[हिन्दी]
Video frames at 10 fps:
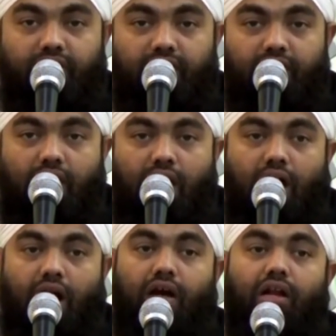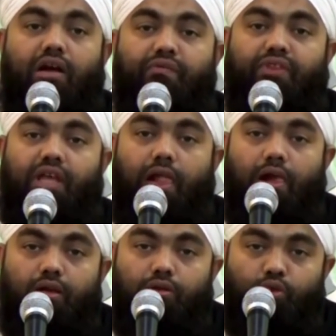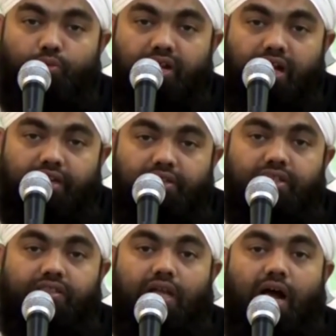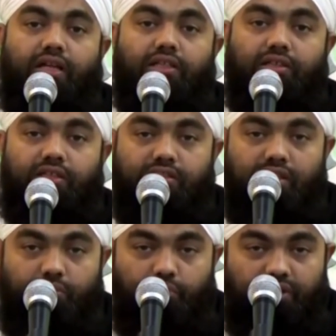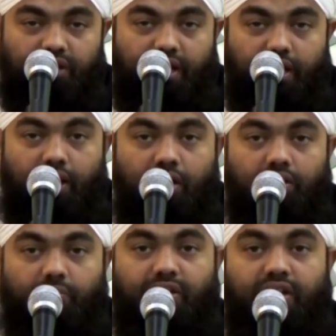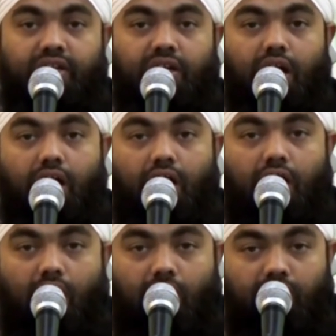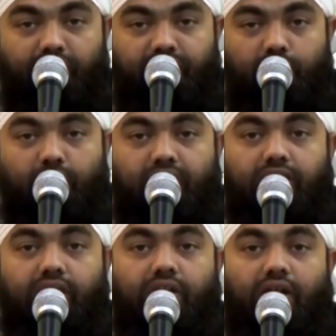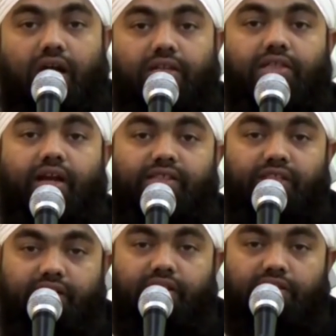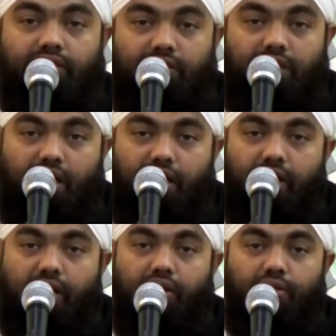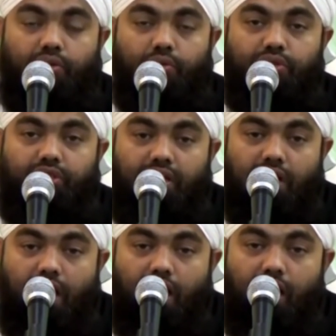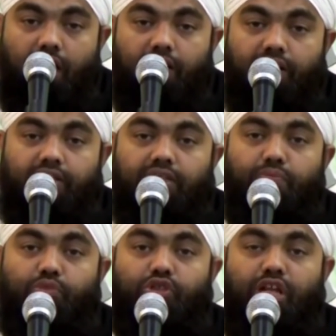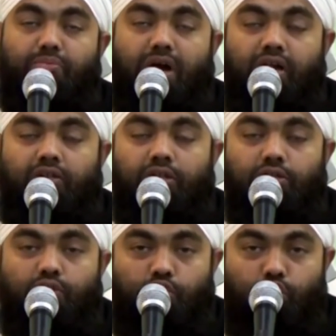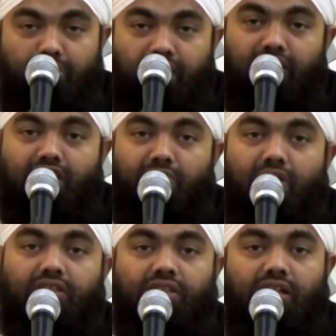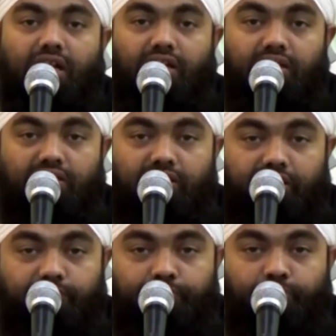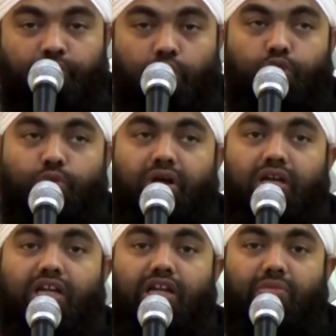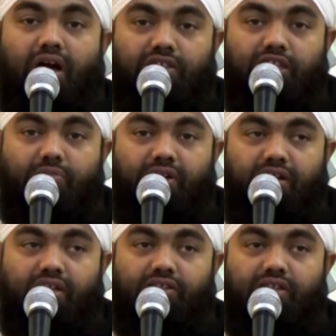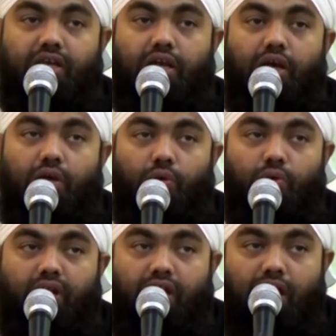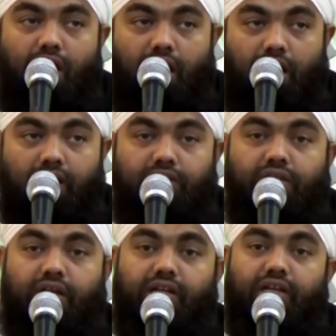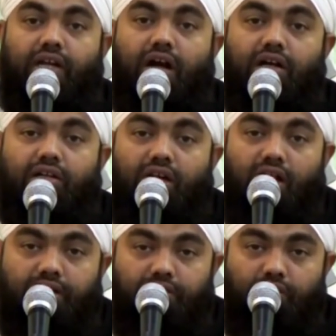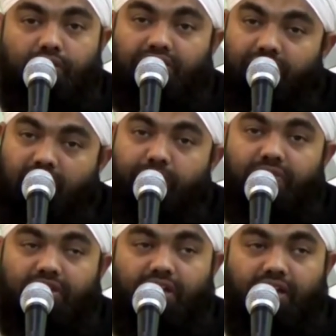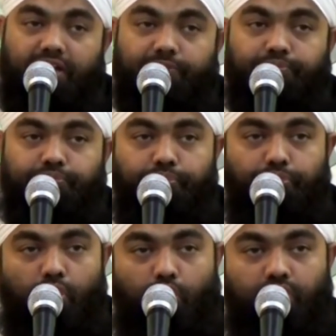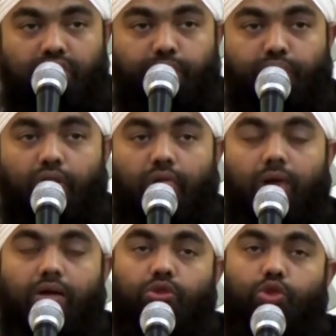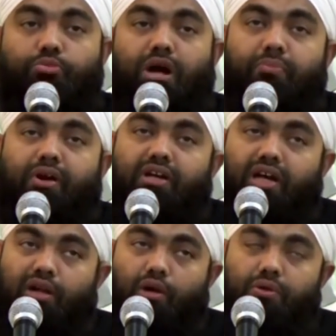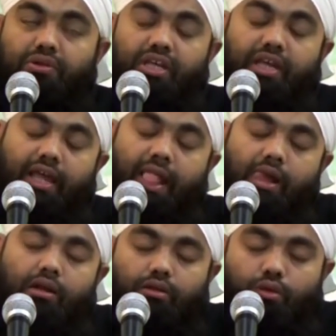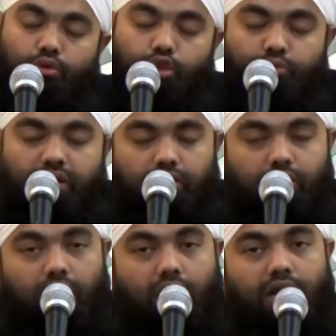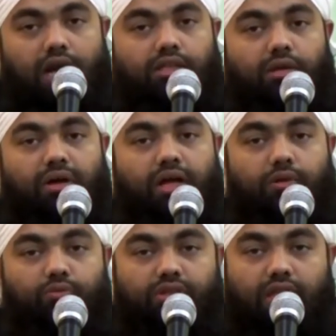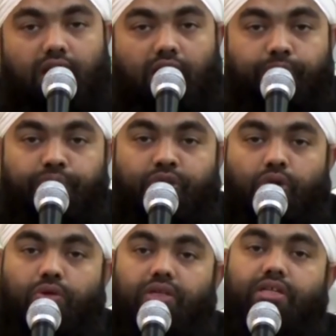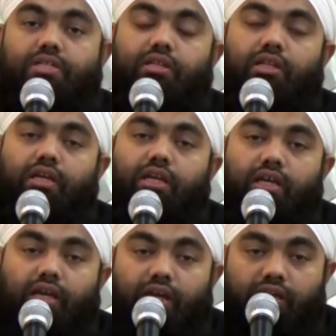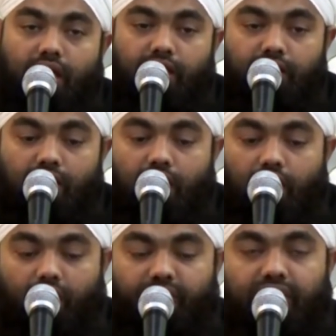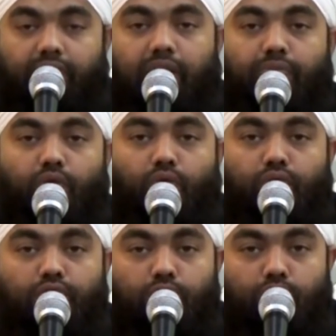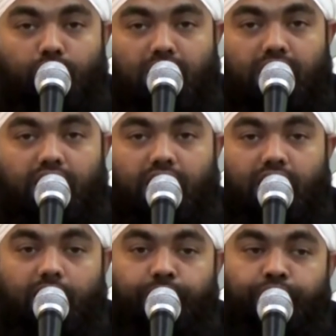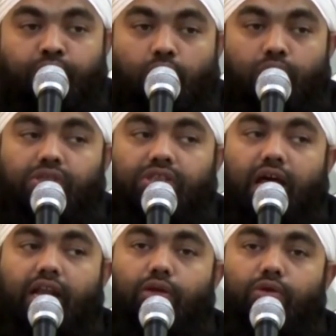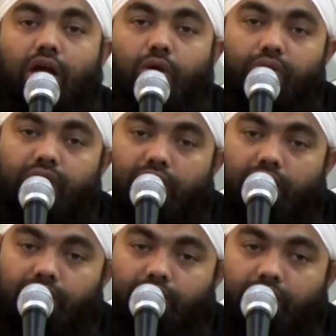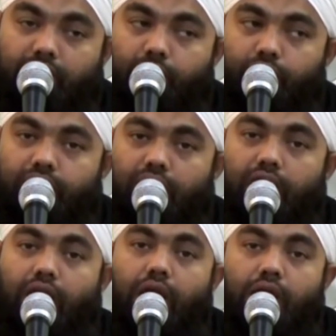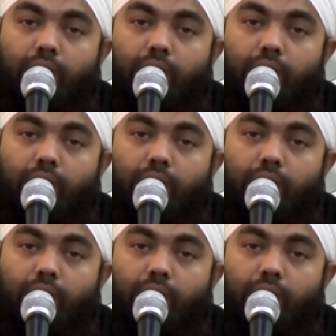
कि हर हफ्ते तुम्हें हज की शहादत नसीब होती है तो मैंने कहा हर हफ्ते कोई हज कैसे कर सकता है तो उसने कहा कि जब मुसलमान जुमा की नमाज अदा करते हैं तो जुमा की नमाज की बरकत से उन्हें हज करने का अजर सवाब मिलता है और जब वो जुमा पढ़कर लौटते हैं तो उस वक्त अल्लाह तबारक व तालाब उनकी ज़िंदगी के यानी हफ्ते भर में उन्होंने जो गुनाह किए हैं उन सारे गुनाहों की अल्लाह तबारक व ताली